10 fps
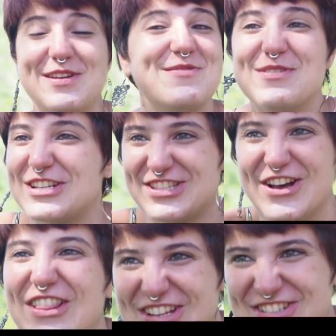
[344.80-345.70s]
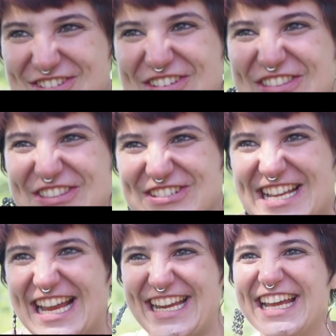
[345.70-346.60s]
venimos todos
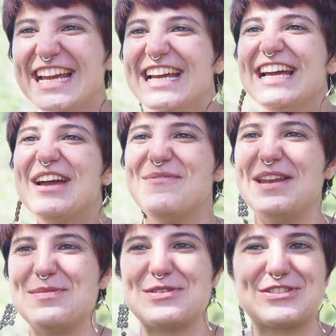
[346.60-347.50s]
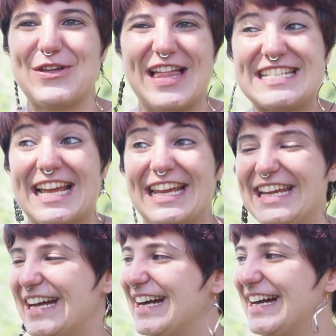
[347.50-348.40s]
juntos aquí. venimos todas
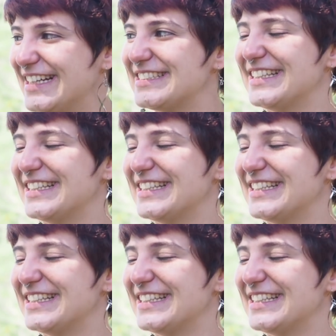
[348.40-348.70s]
aquí a...